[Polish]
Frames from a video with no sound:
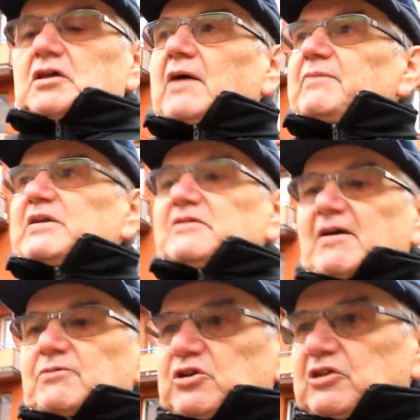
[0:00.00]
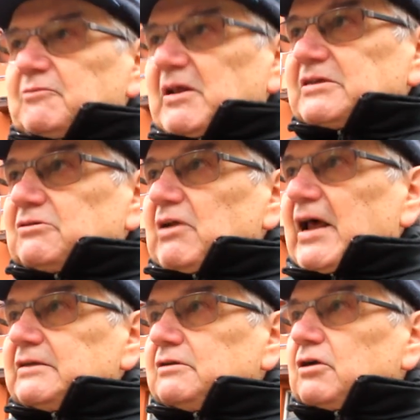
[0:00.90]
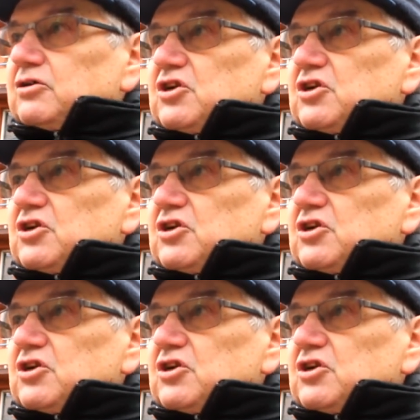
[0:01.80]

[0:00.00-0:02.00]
Ja pracowałem od 17 lat do